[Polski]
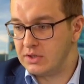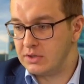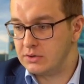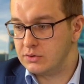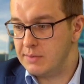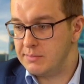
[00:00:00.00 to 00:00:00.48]

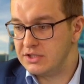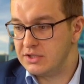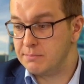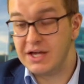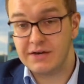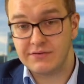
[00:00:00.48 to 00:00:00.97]
która będzie
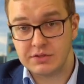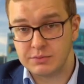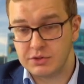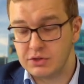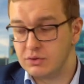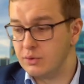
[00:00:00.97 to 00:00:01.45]
pierwszym
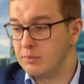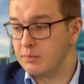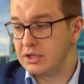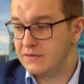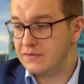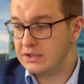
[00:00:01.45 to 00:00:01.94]
tytułem na
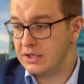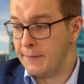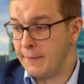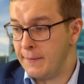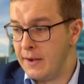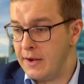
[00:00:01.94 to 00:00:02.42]
świecie
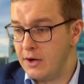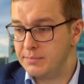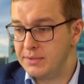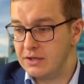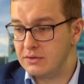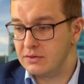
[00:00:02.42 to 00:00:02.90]

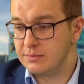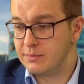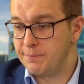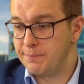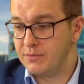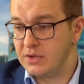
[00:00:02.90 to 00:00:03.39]
opierającym
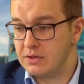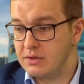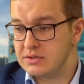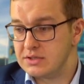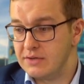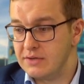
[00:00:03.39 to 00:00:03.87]

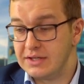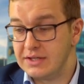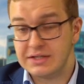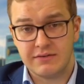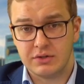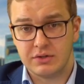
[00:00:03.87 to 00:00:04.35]
rozgrywkę na
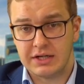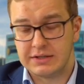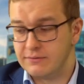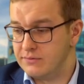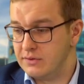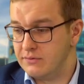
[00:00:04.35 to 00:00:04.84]
zawodach
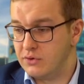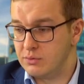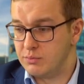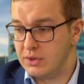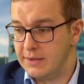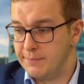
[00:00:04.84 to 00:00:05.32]
w
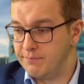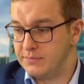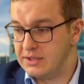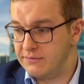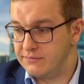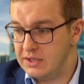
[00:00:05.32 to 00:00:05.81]
formule
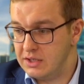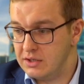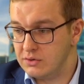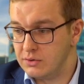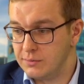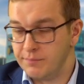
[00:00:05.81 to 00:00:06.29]

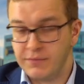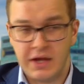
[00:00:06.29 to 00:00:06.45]
driftingu.